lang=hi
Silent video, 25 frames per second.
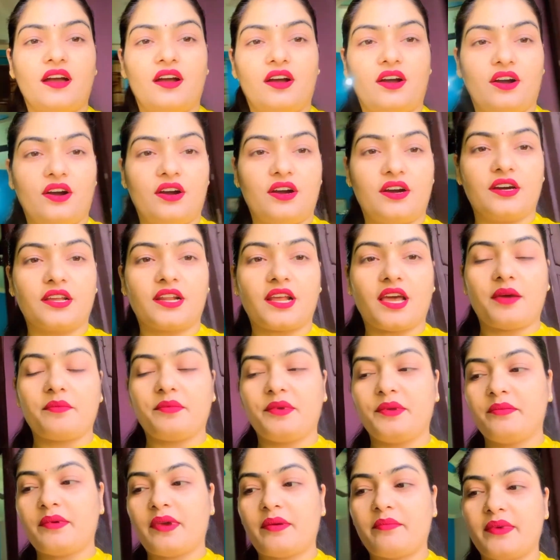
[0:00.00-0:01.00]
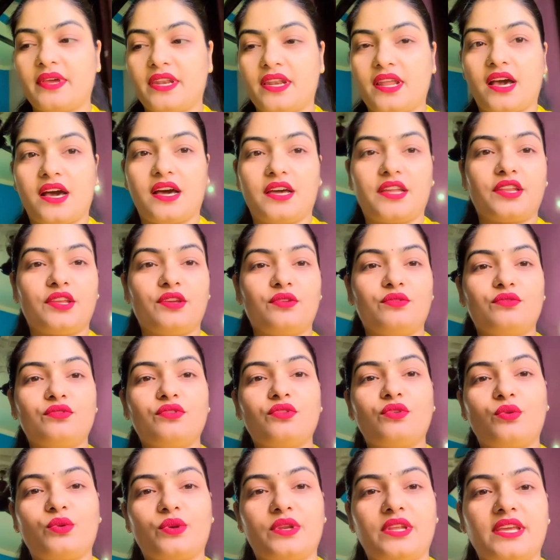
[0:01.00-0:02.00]
और अभी मैं बना रही हूँ
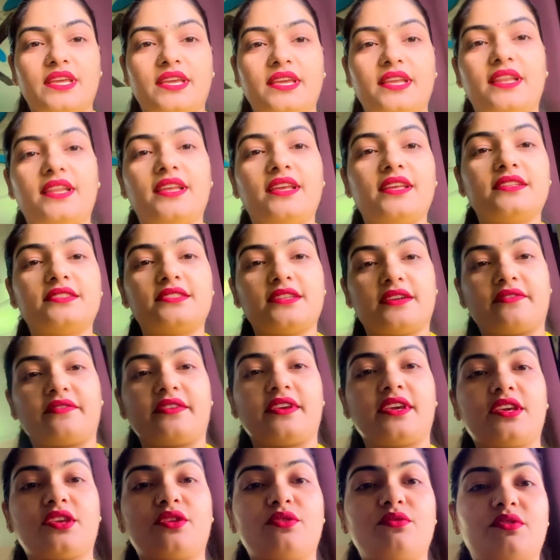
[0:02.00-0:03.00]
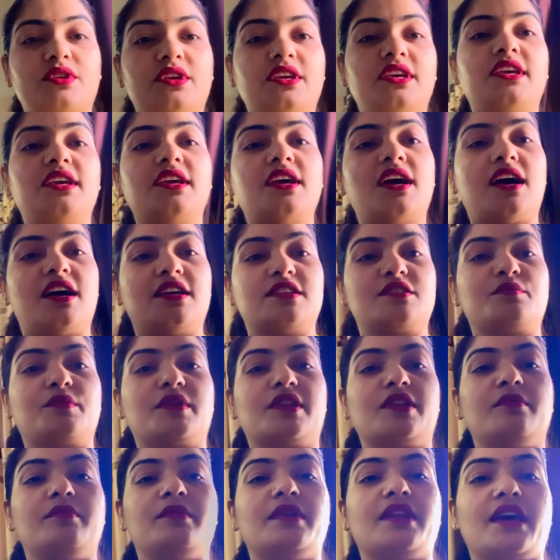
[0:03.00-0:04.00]
नोनी के लिए जमे क्योंकि आज
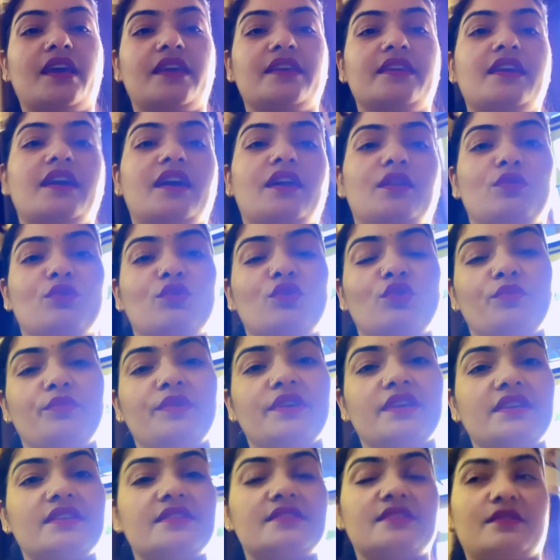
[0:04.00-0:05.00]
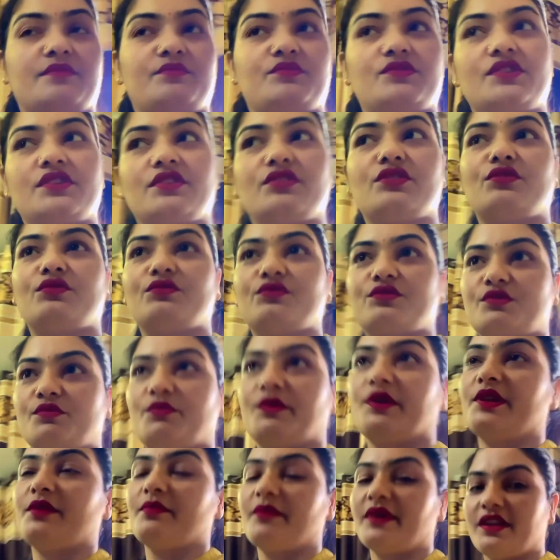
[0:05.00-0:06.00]
मैंने बनाई है आलू गोभी की सब्जी तो
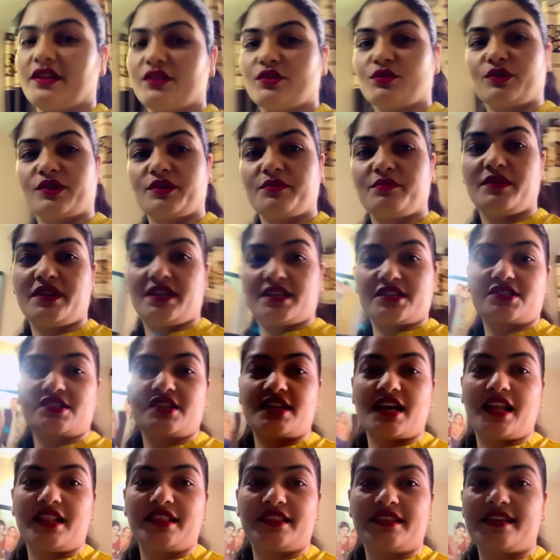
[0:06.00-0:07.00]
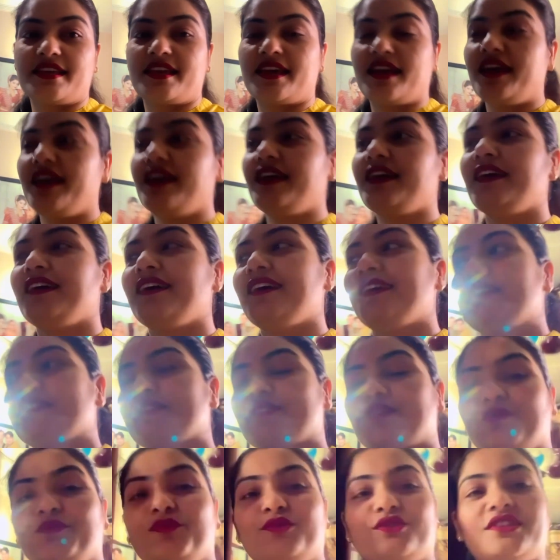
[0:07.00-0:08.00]
उसमें ना मैंने थोड़ी मिर्च डाल दी है
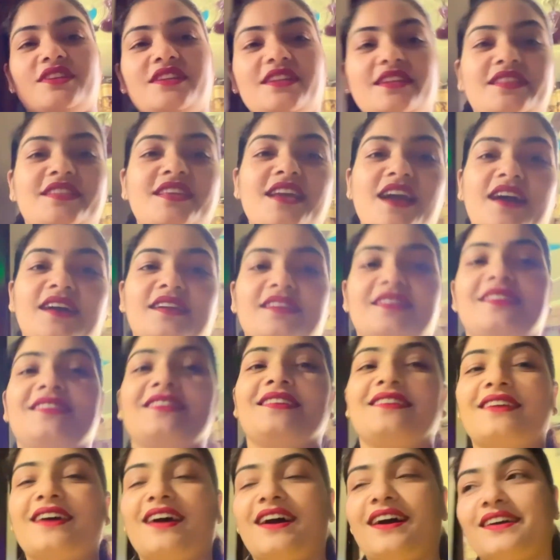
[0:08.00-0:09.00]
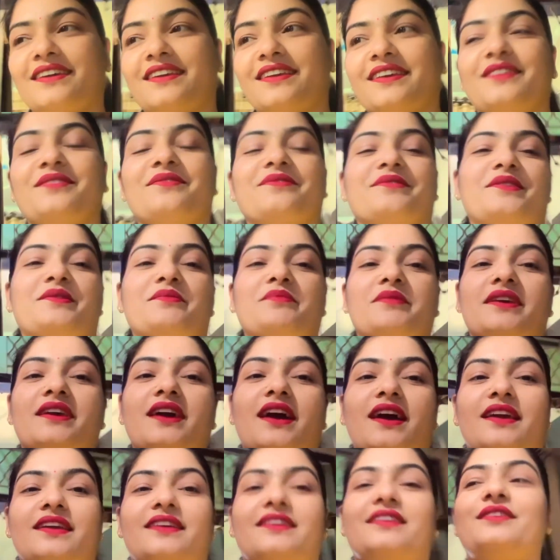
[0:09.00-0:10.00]
तो मुझे ना ध्यान ही नहीं रहा कि नोनी भी
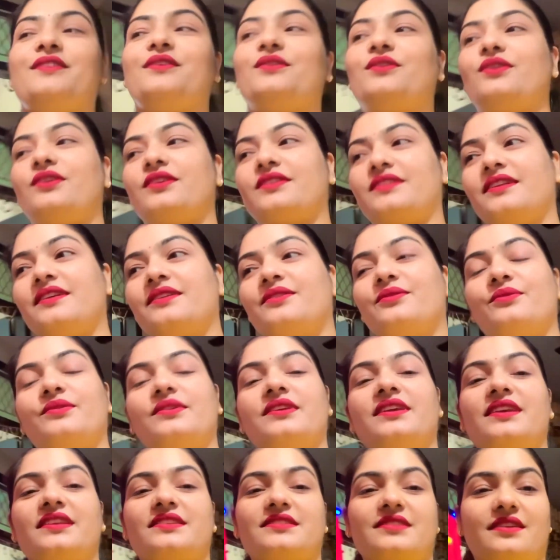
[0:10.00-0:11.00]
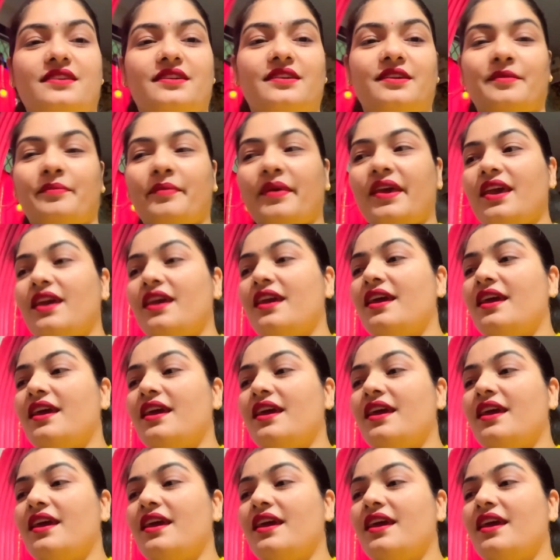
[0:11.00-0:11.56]
खाएगी और ना नोनी के चक्कर में